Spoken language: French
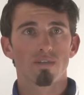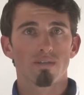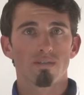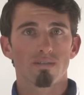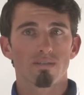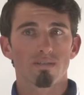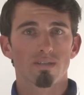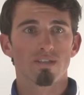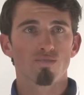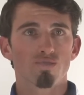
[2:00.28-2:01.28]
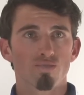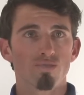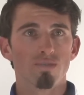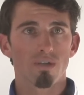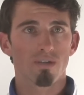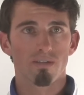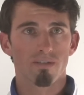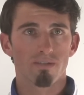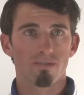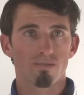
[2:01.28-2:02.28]
euh, qui nous soude,
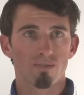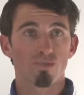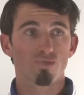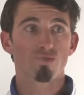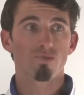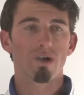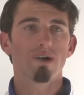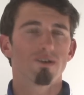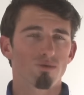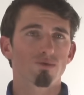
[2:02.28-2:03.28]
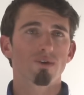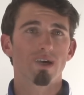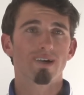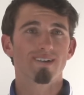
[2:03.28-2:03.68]
euh, ou qui nous soudera en tout cas,